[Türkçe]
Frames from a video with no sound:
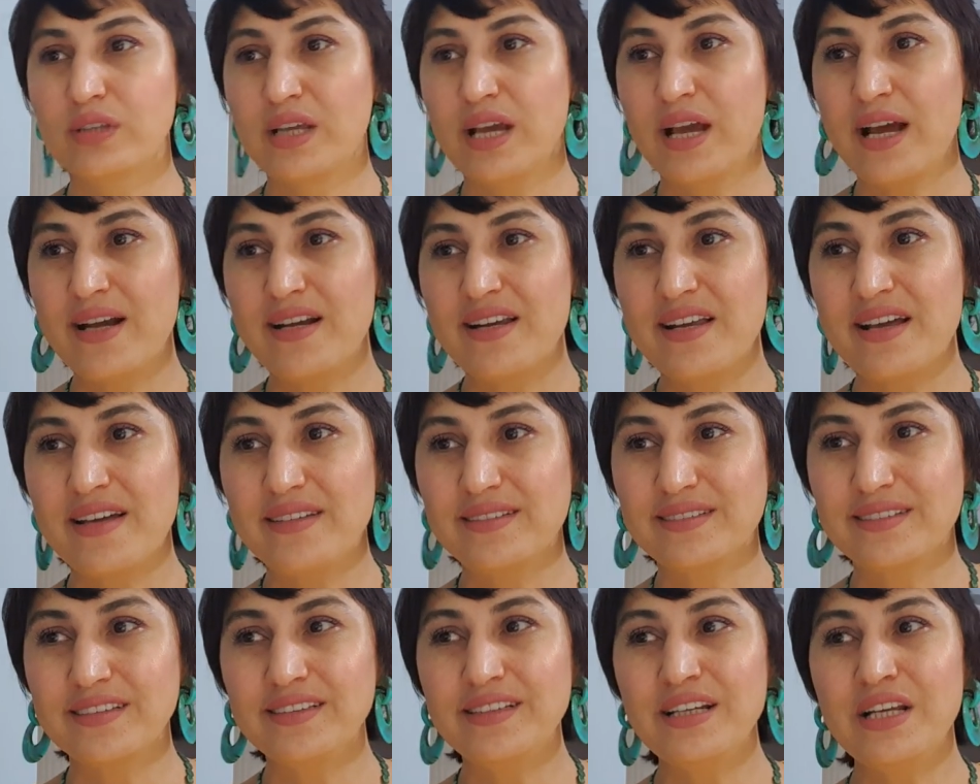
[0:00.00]

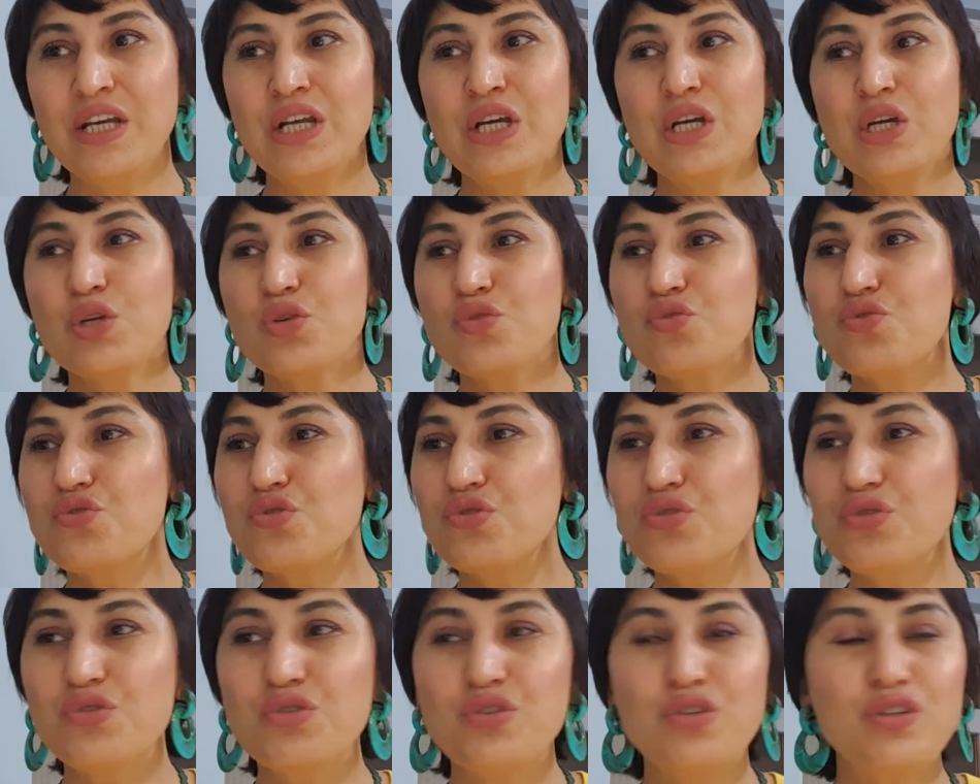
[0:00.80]
değerlendir.
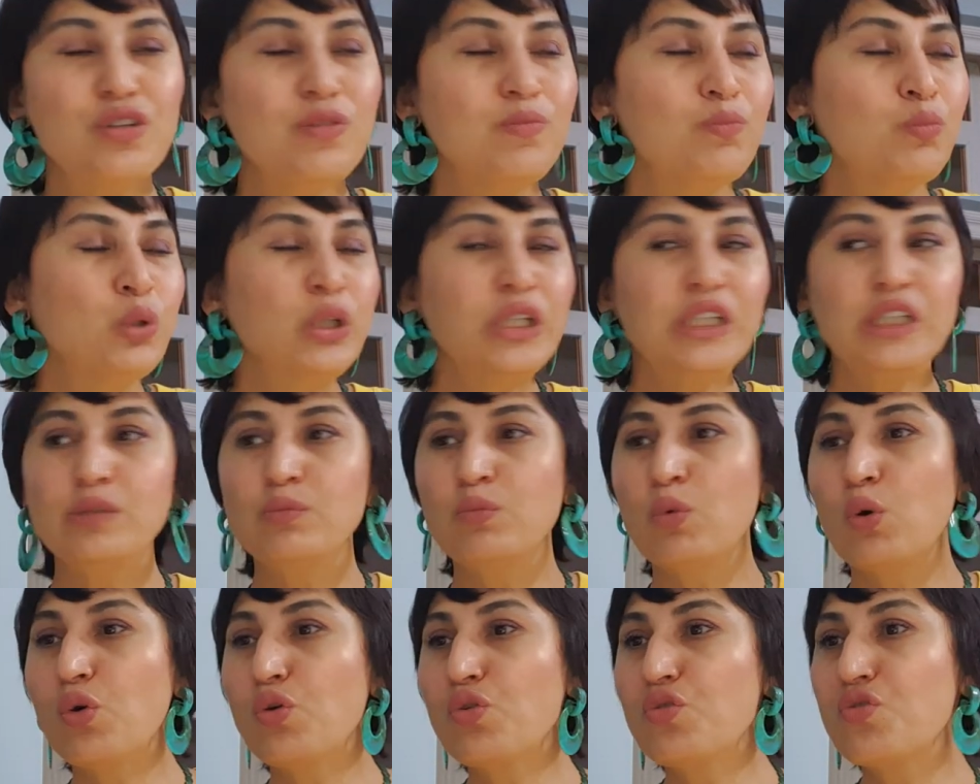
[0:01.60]
Çünkü bu yıl
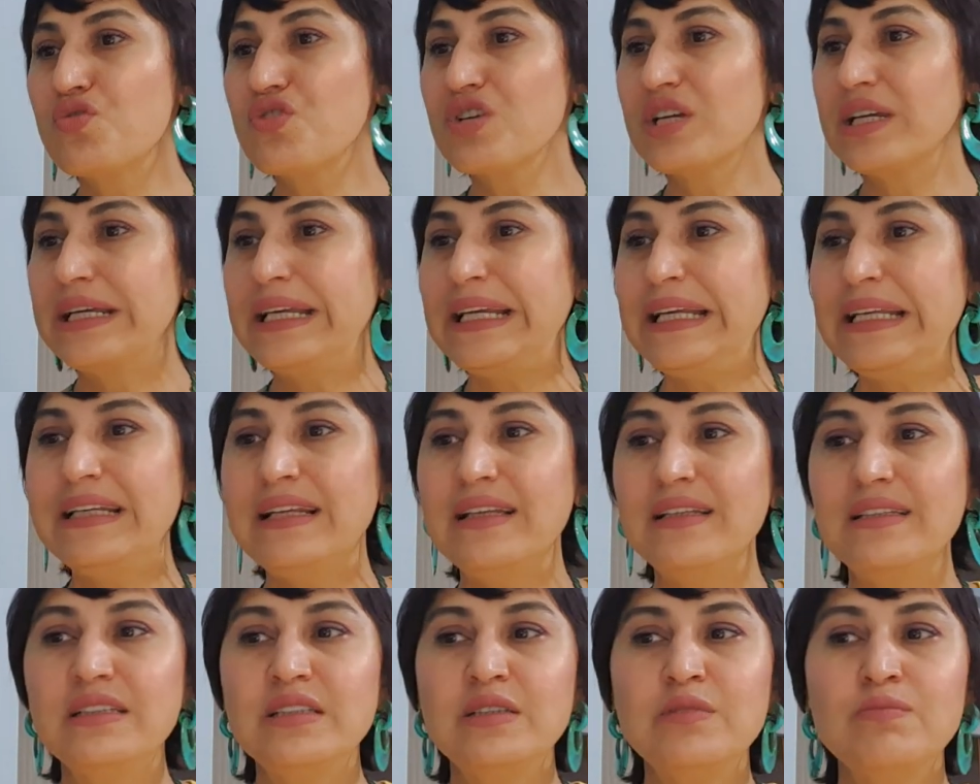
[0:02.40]
boyunca
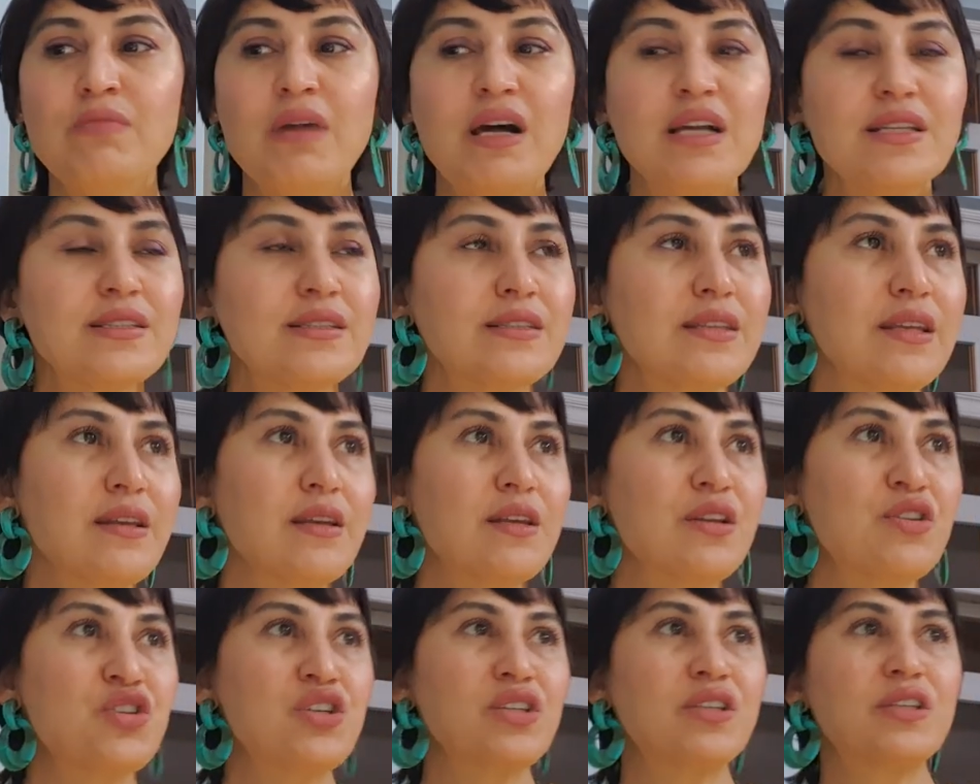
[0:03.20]
inanılmaz
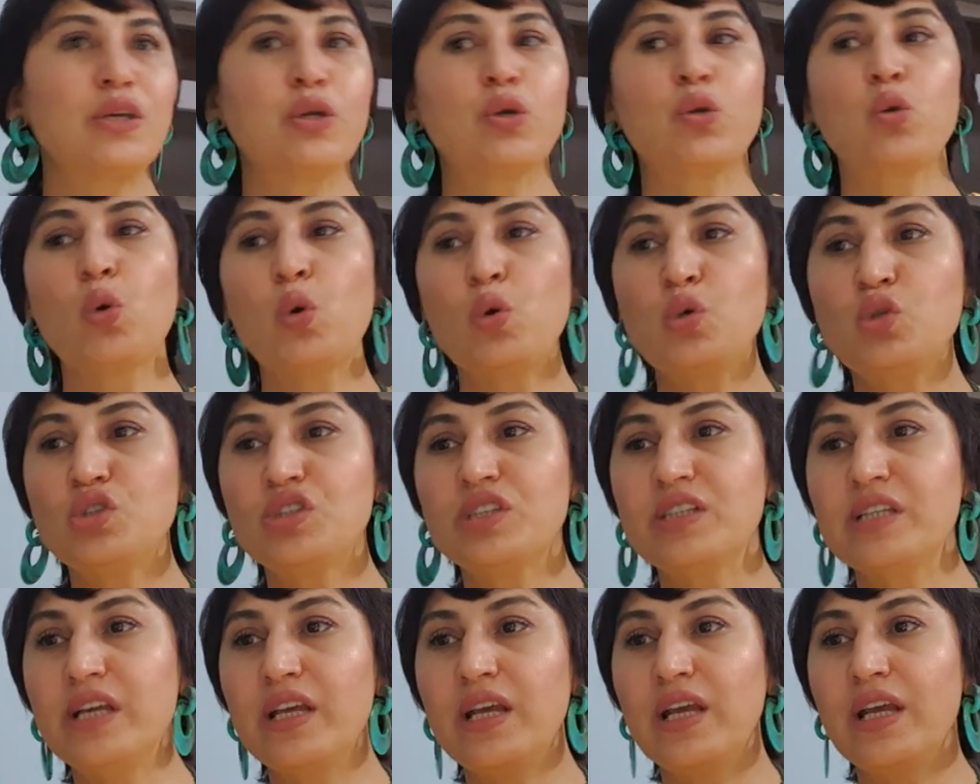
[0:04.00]
derecede
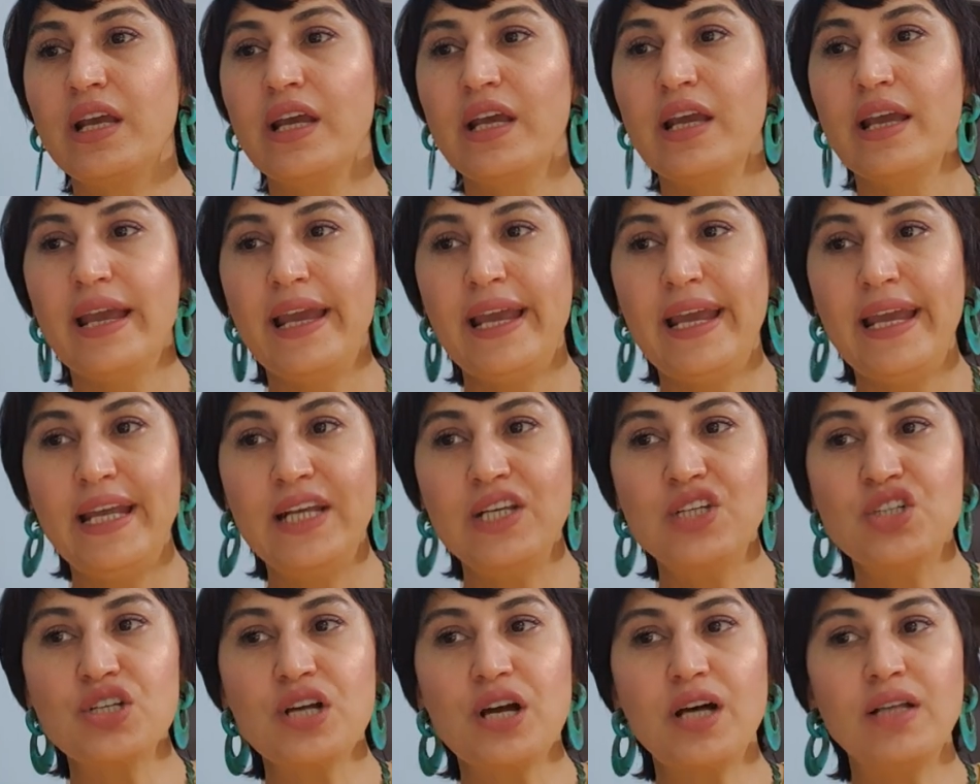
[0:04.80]
gözde,
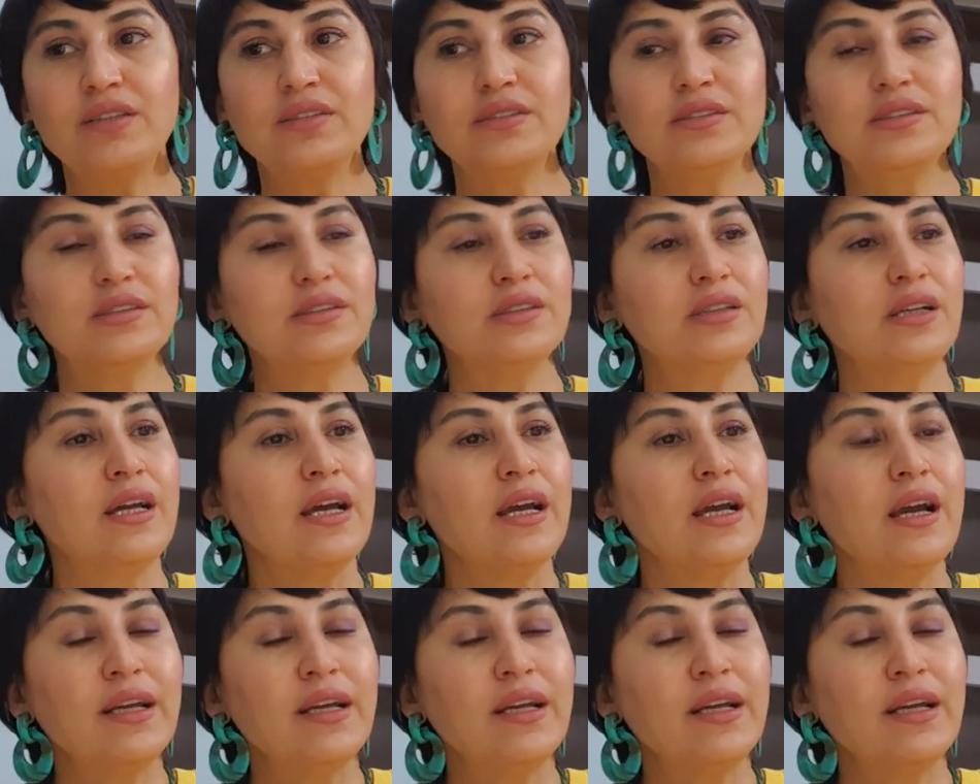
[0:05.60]
heyecanlı,